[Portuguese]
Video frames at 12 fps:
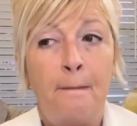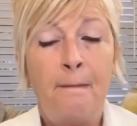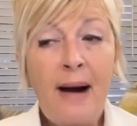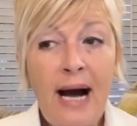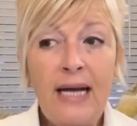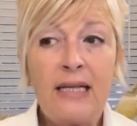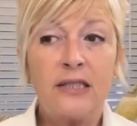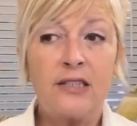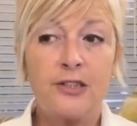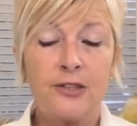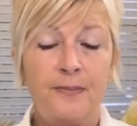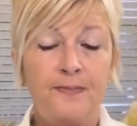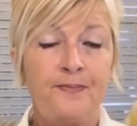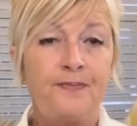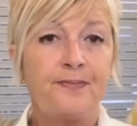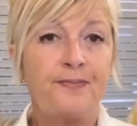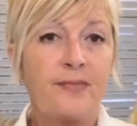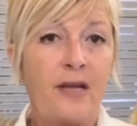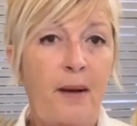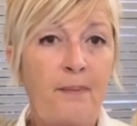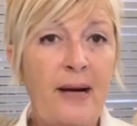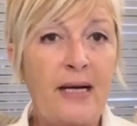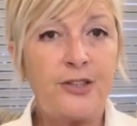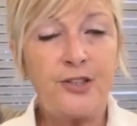Mas, a
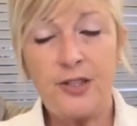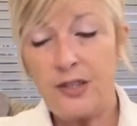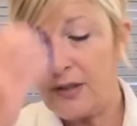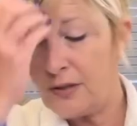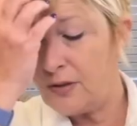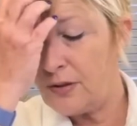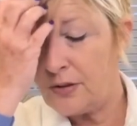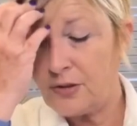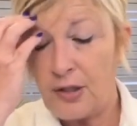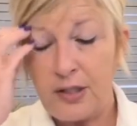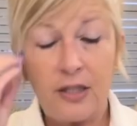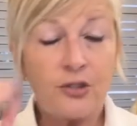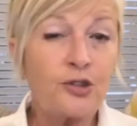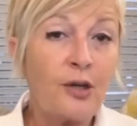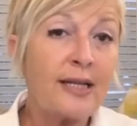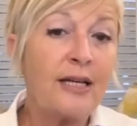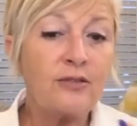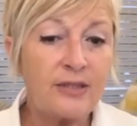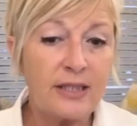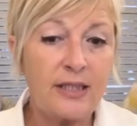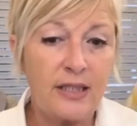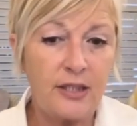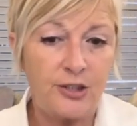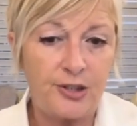partir. Só que, só que era o
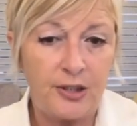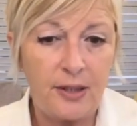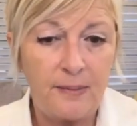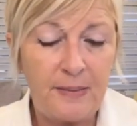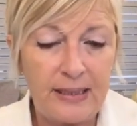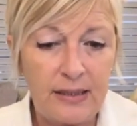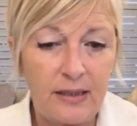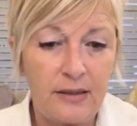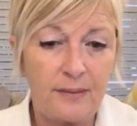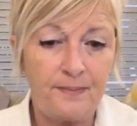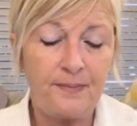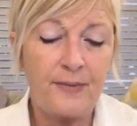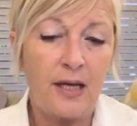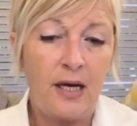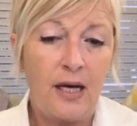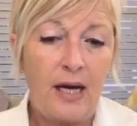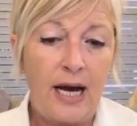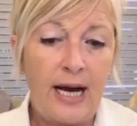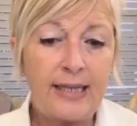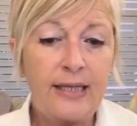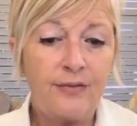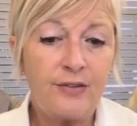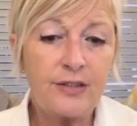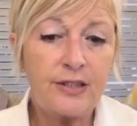seguinte, Mariana. Aqui
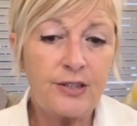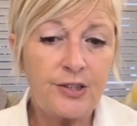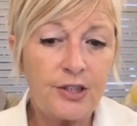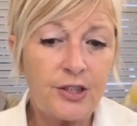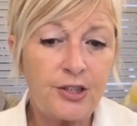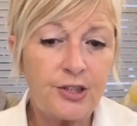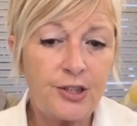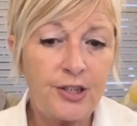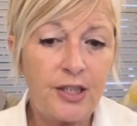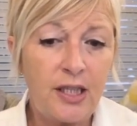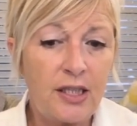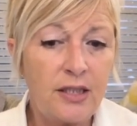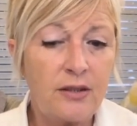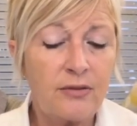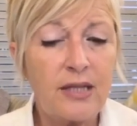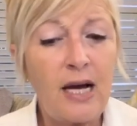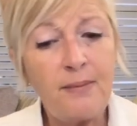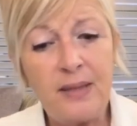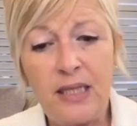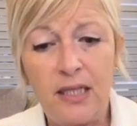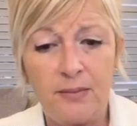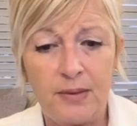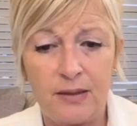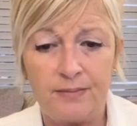você diz que ele não dá a
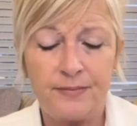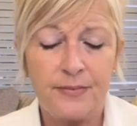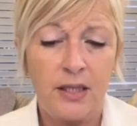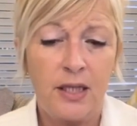mínima.